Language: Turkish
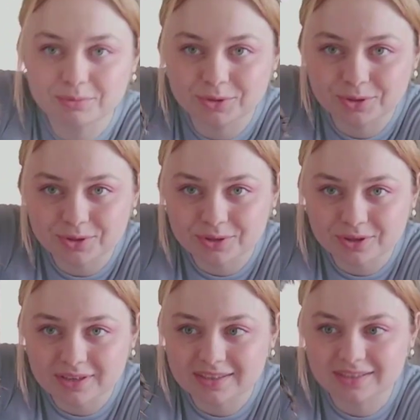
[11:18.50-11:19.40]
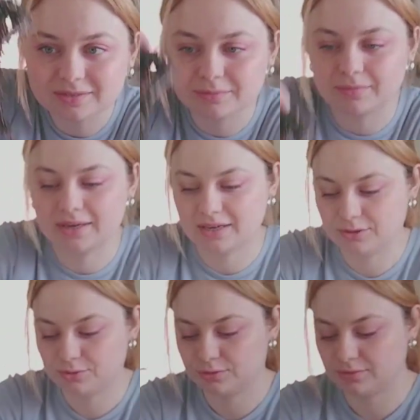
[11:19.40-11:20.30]
ama kökü
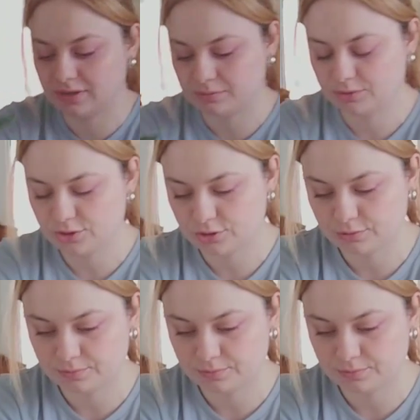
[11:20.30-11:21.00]
bayağı kökü varmış.